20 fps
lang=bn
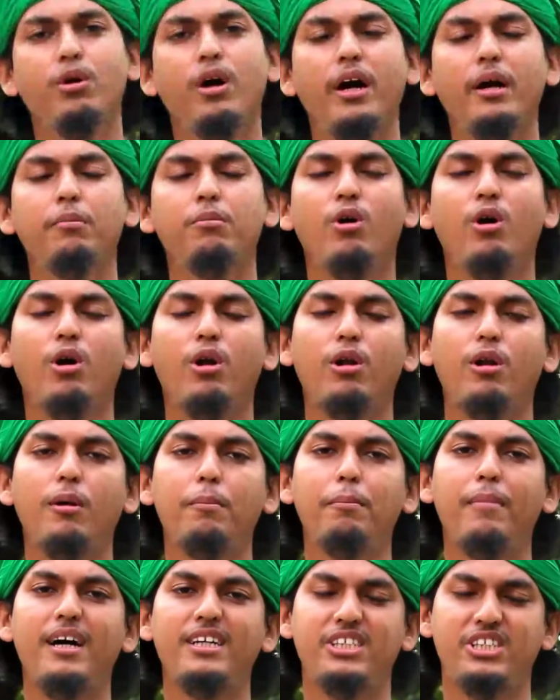মাহে মহরম
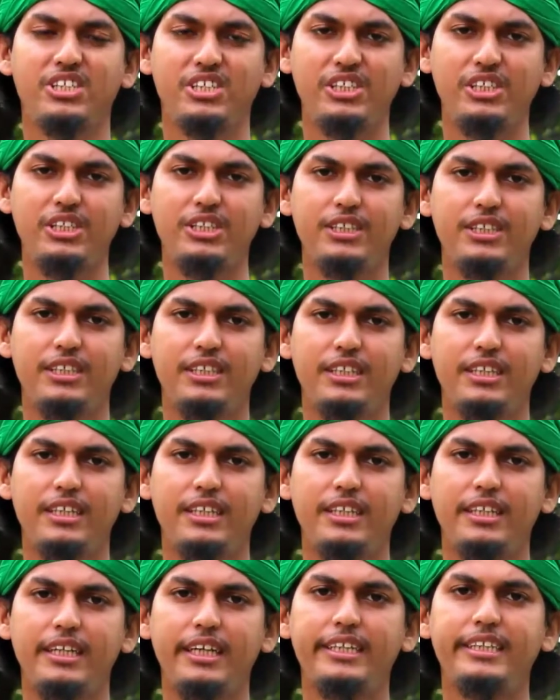মাসটি
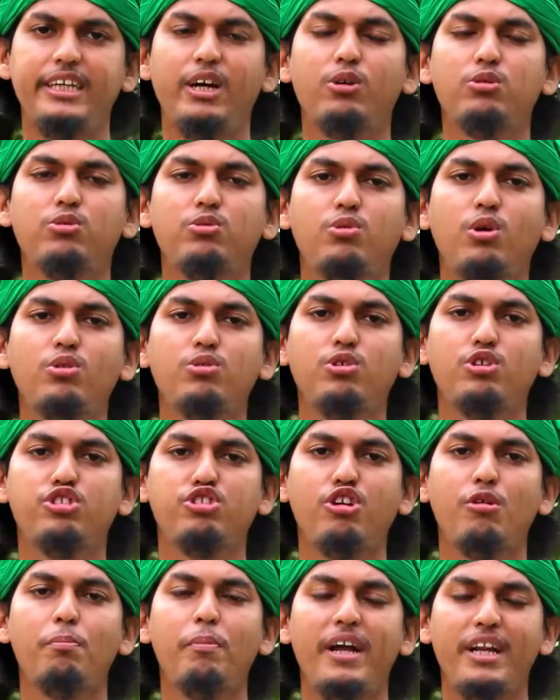এটি অত্যন্ত
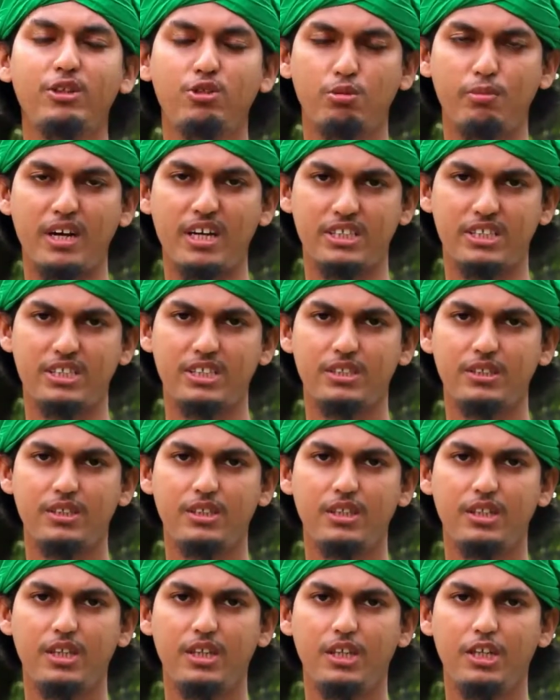সম্মানিত মাস
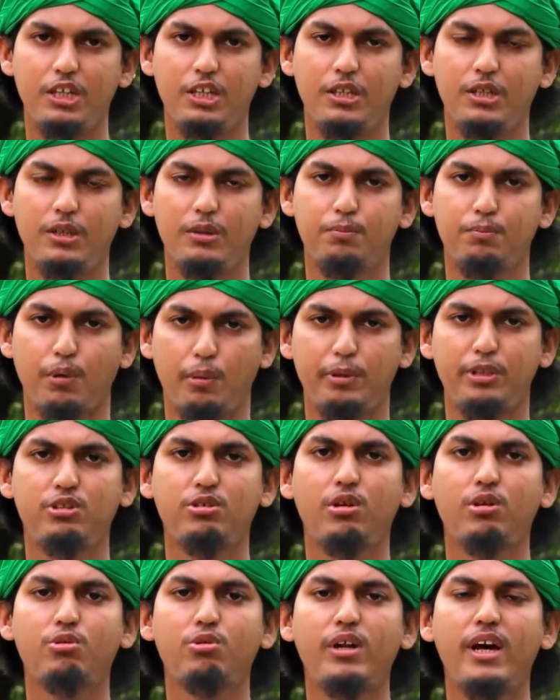
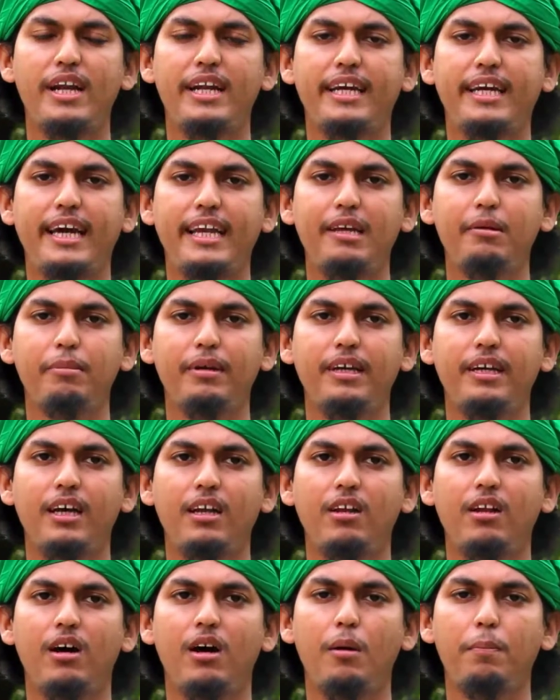পবিত্র কোরআনে করিমে
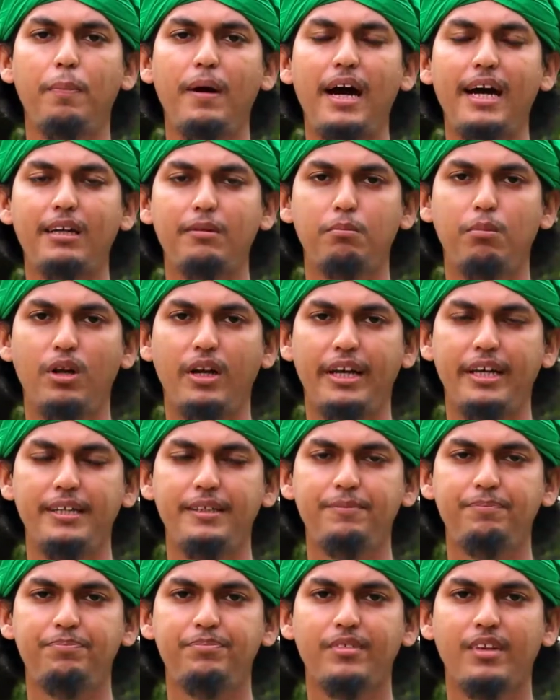আল্লাহ পাক বলেন
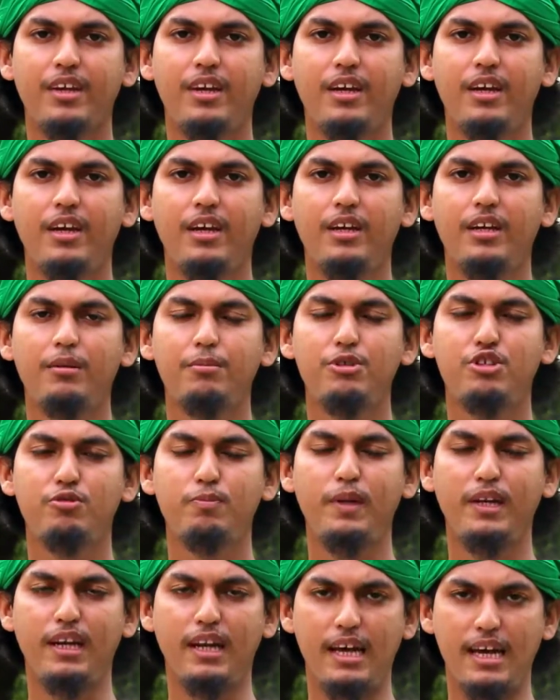
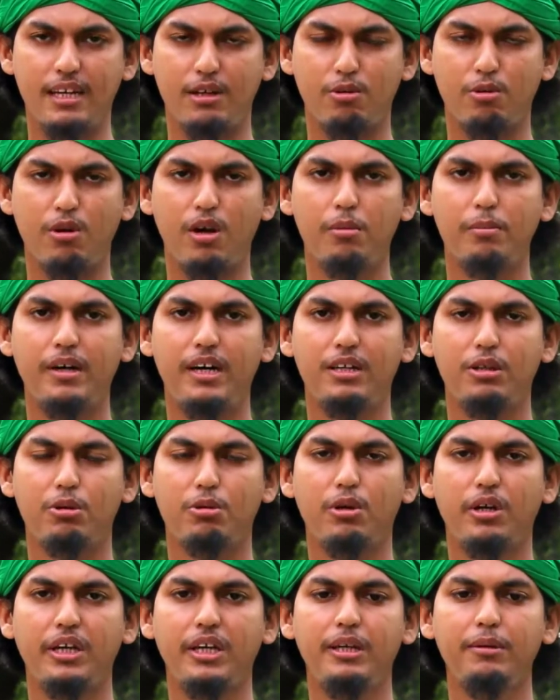বিসমিল্লাহ রহমান
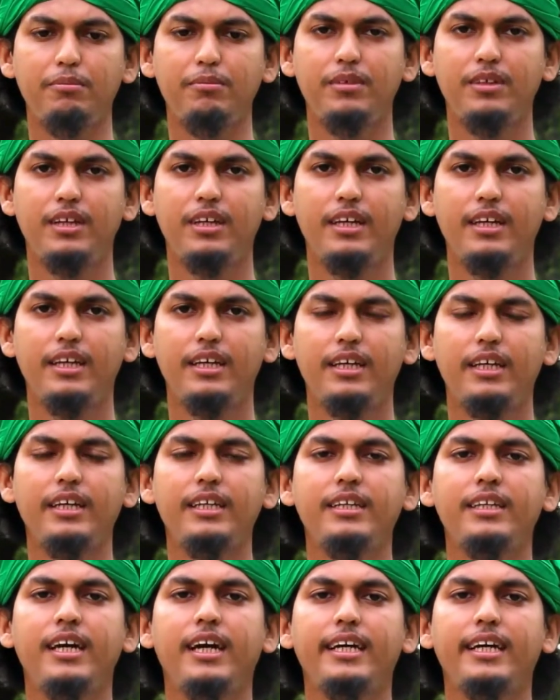রহিম ইন্না